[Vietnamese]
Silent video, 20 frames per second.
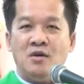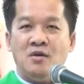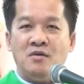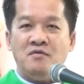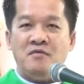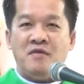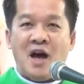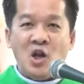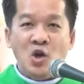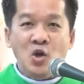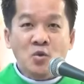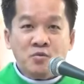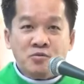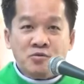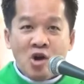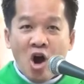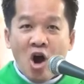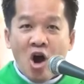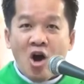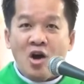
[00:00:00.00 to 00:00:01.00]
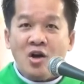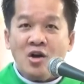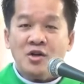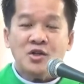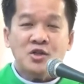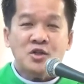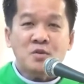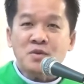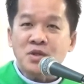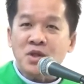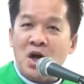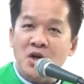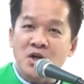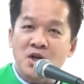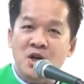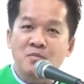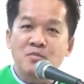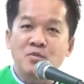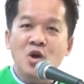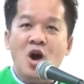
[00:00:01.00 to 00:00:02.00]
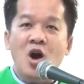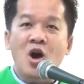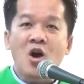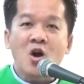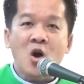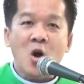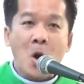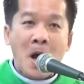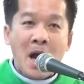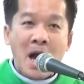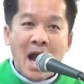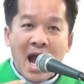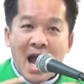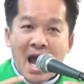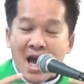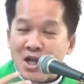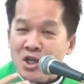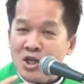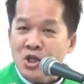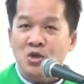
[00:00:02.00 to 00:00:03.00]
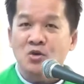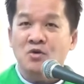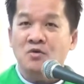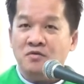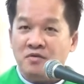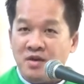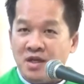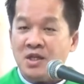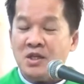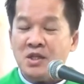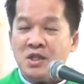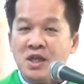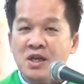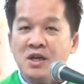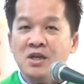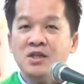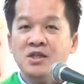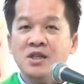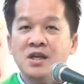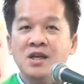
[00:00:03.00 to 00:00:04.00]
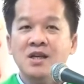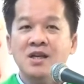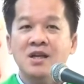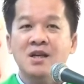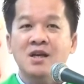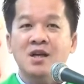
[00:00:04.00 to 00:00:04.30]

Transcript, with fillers: Và lúc đó, trong thời điểm đó, có khá nhiều vị tiên tri